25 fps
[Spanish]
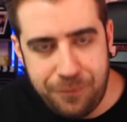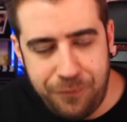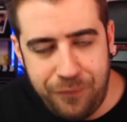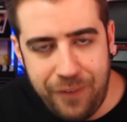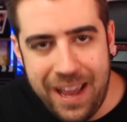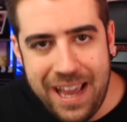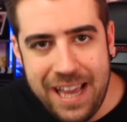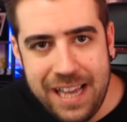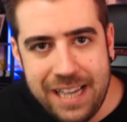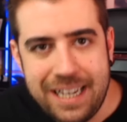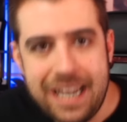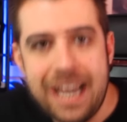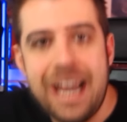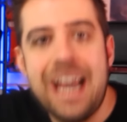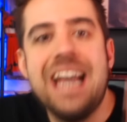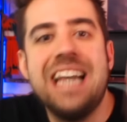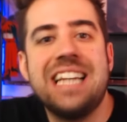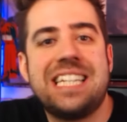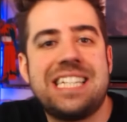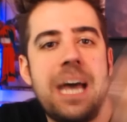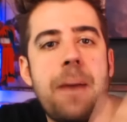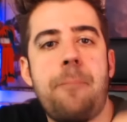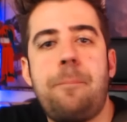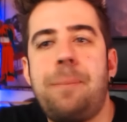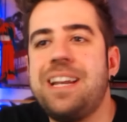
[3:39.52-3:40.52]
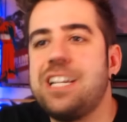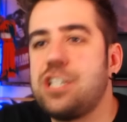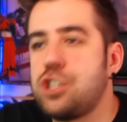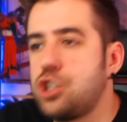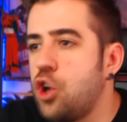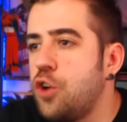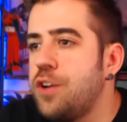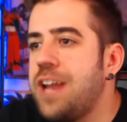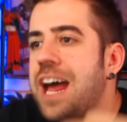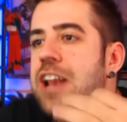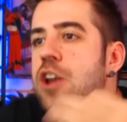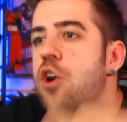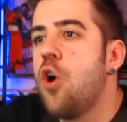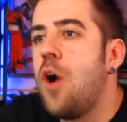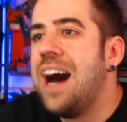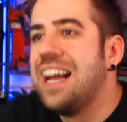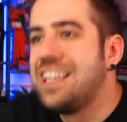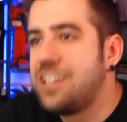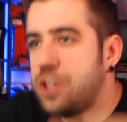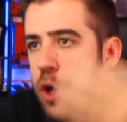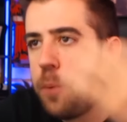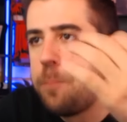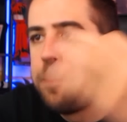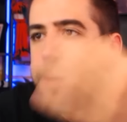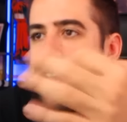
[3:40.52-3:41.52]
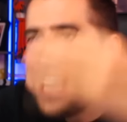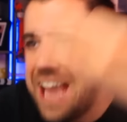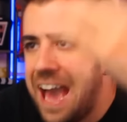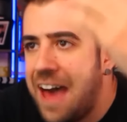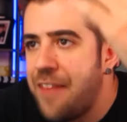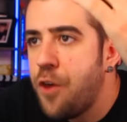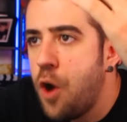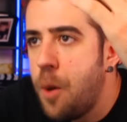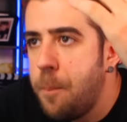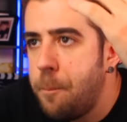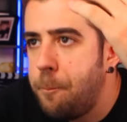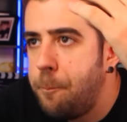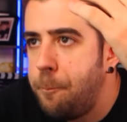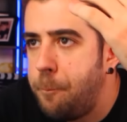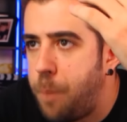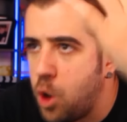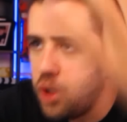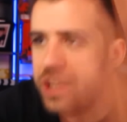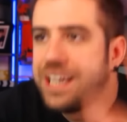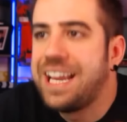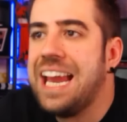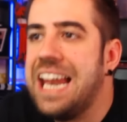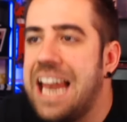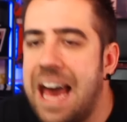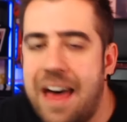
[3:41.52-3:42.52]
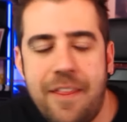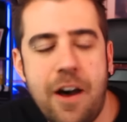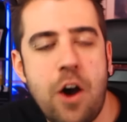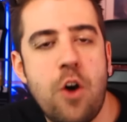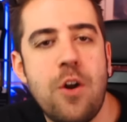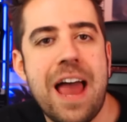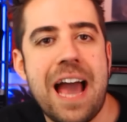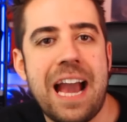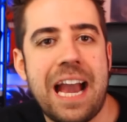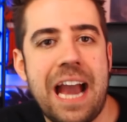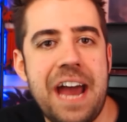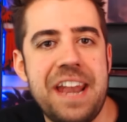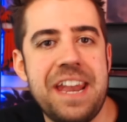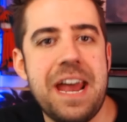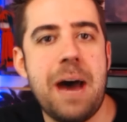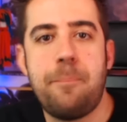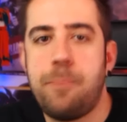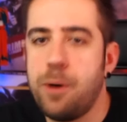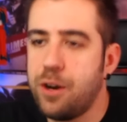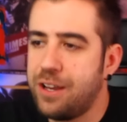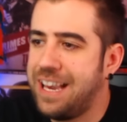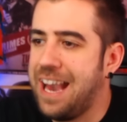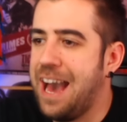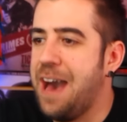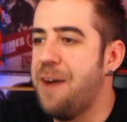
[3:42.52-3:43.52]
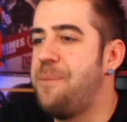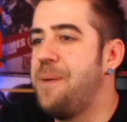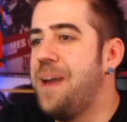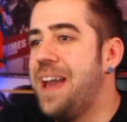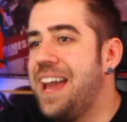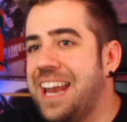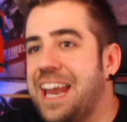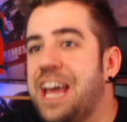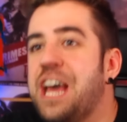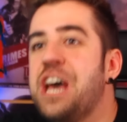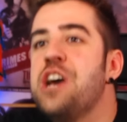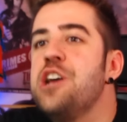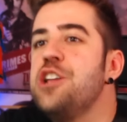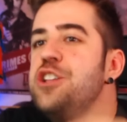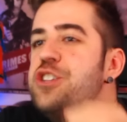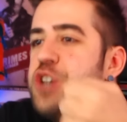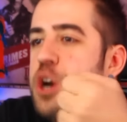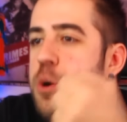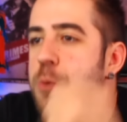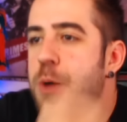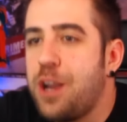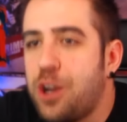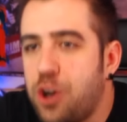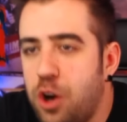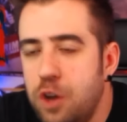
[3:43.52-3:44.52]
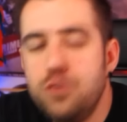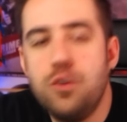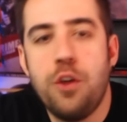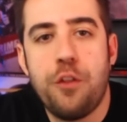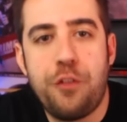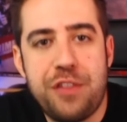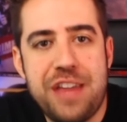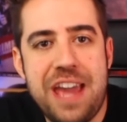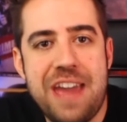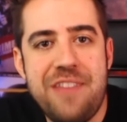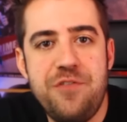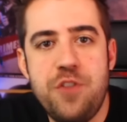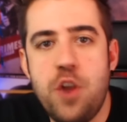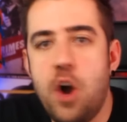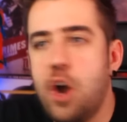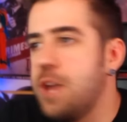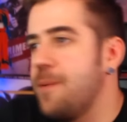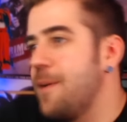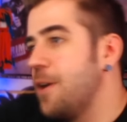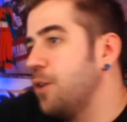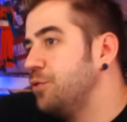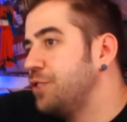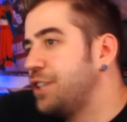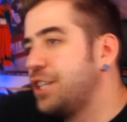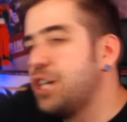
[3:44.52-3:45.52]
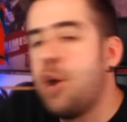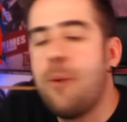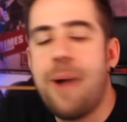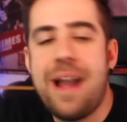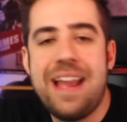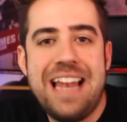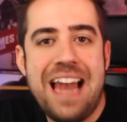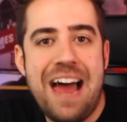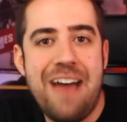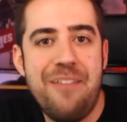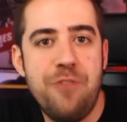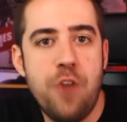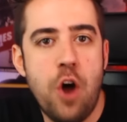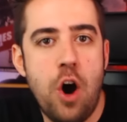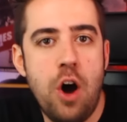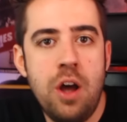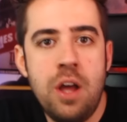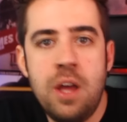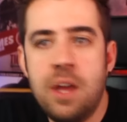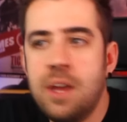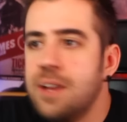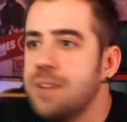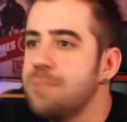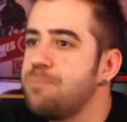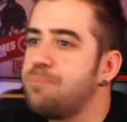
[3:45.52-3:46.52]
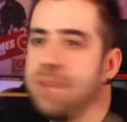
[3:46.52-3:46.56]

fake, esa persona lo ha atropellado porque le ha dado la gana. Porque, a ver, yo voy conduciendo y veo un tío bailando...